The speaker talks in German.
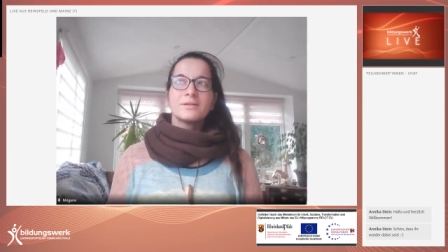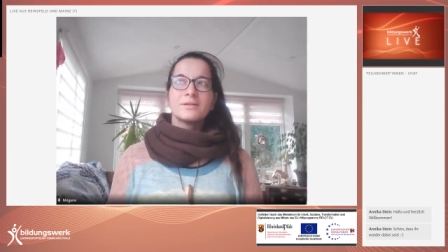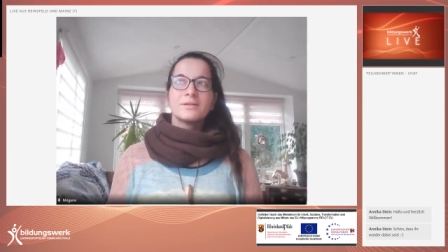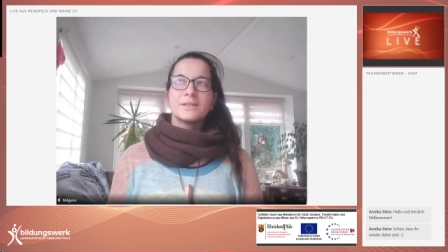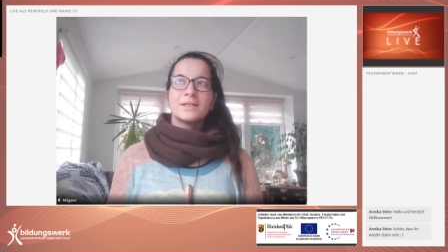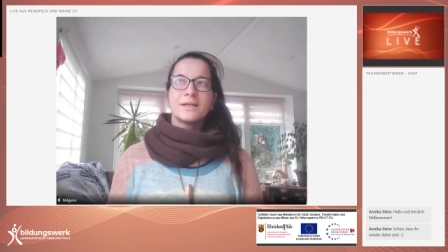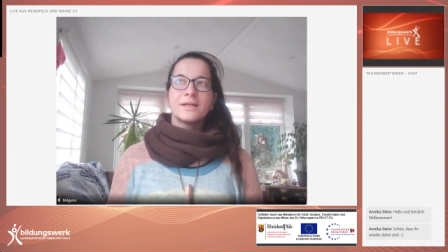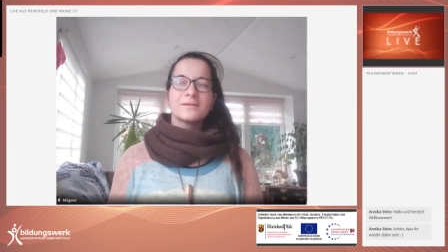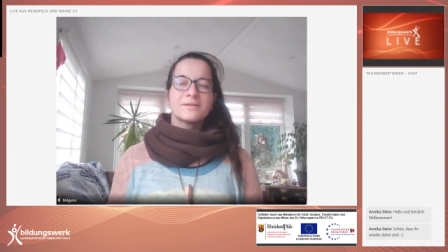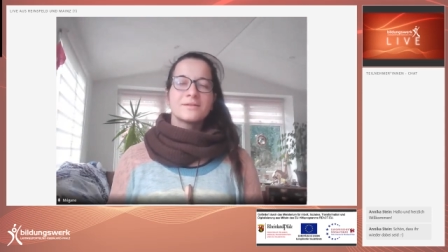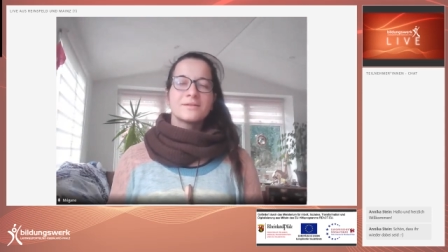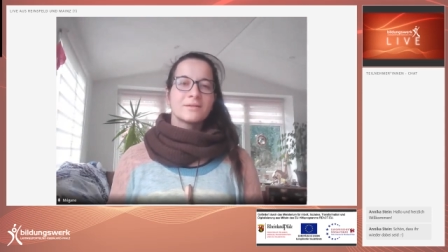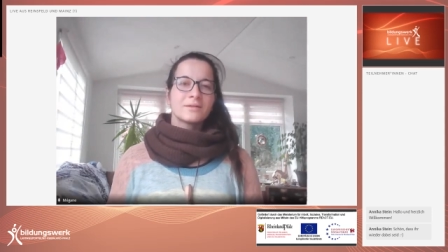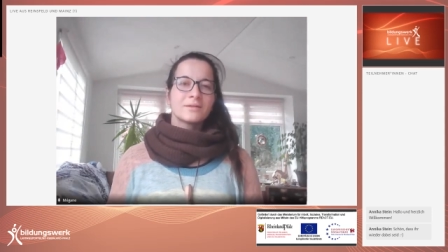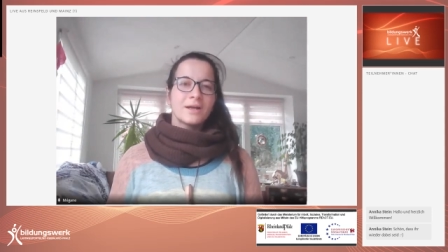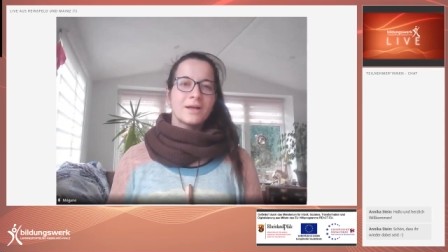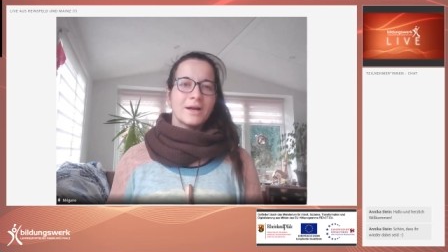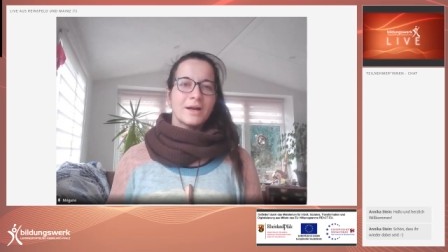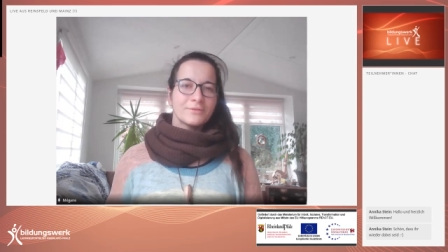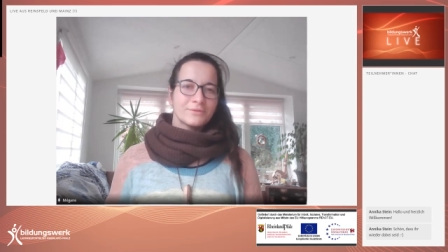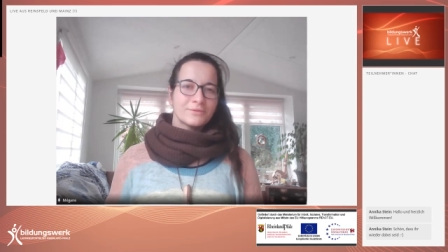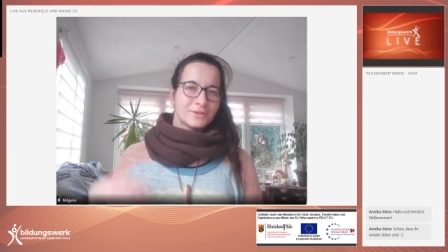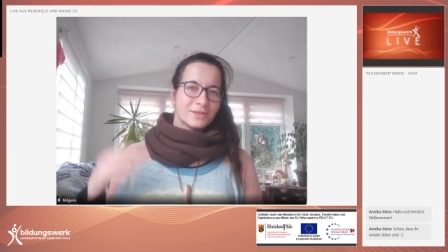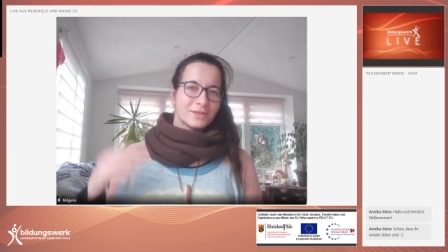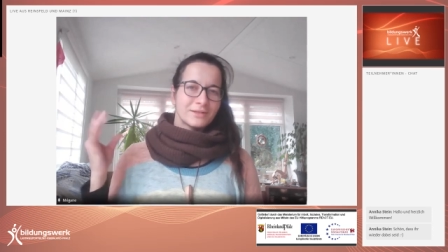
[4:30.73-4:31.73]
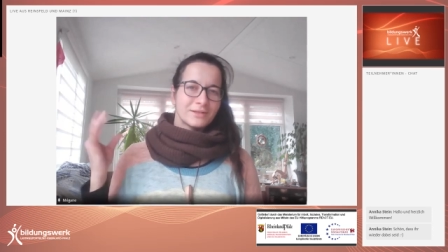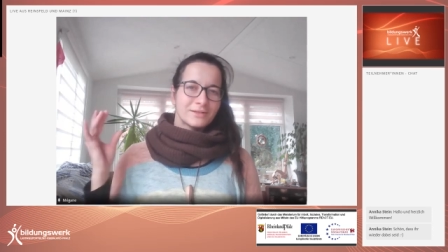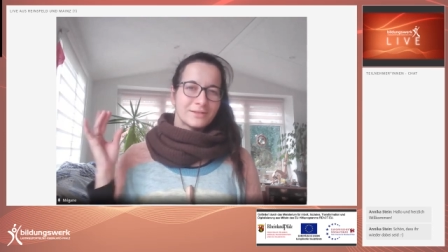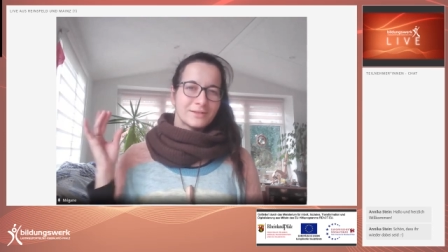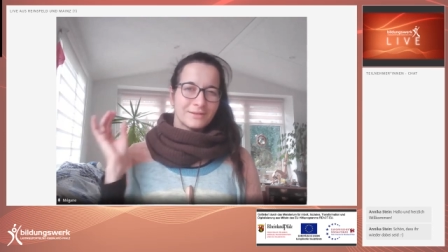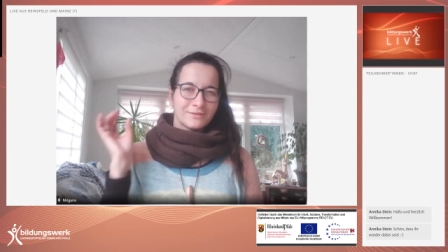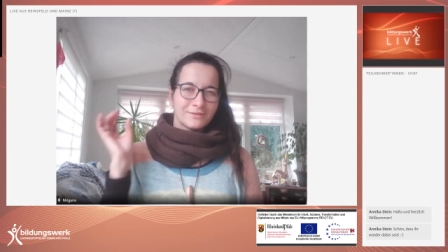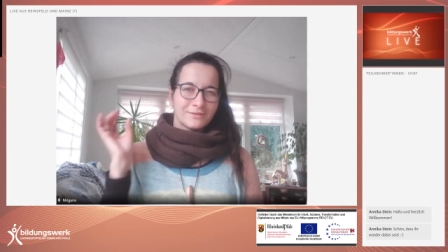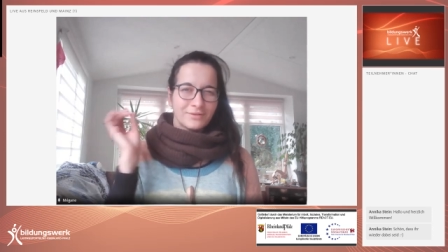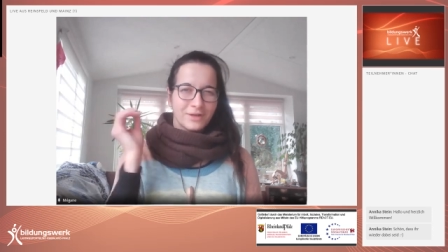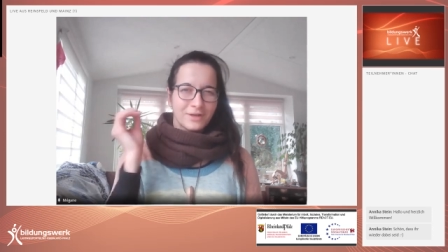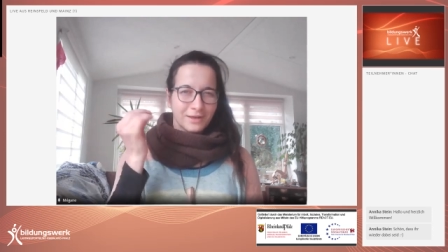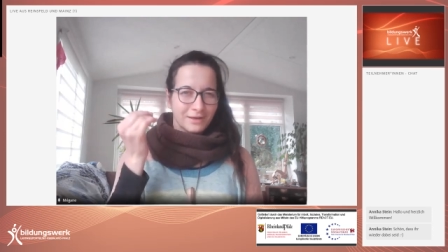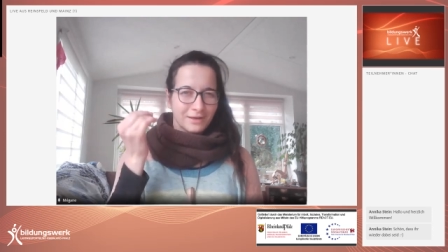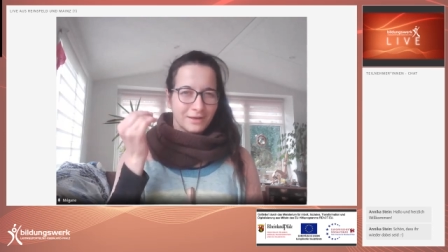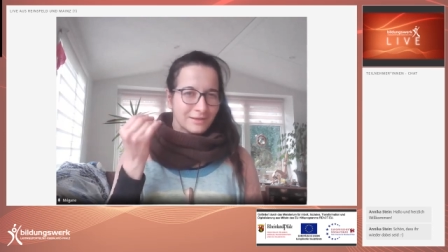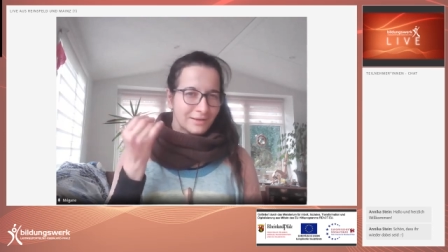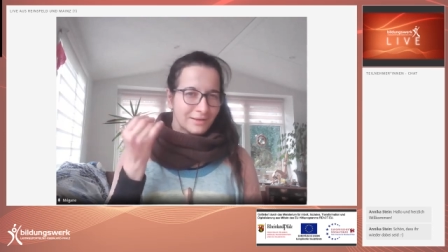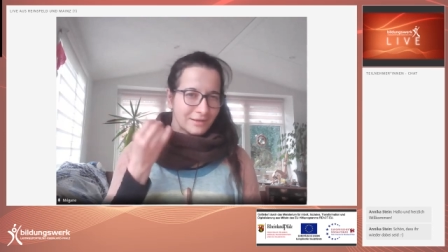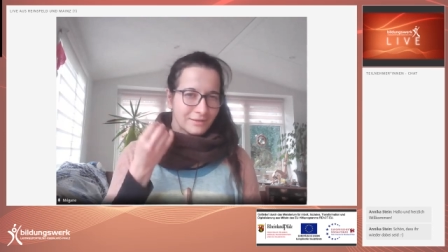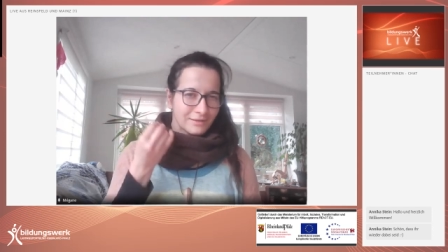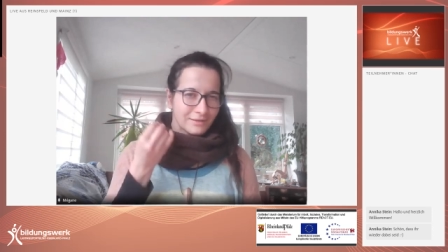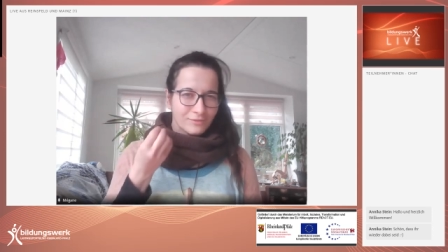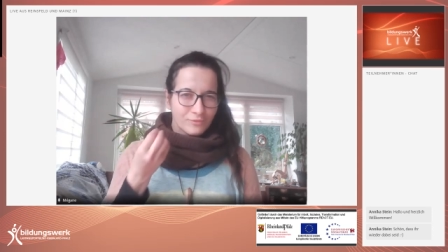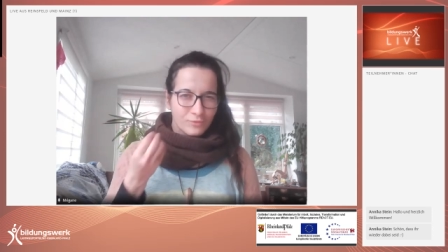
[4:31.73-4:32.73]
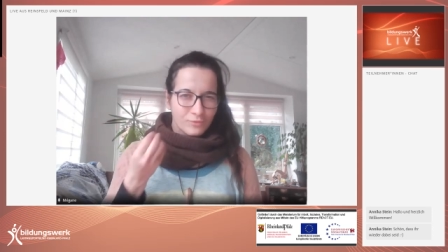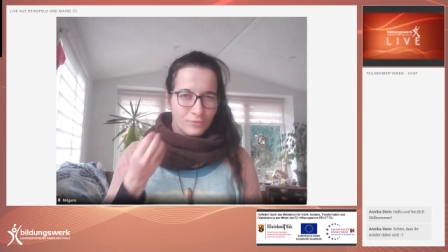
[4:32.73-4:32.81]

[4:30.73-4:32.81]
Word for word: Die ganze Kraft geht einfach in den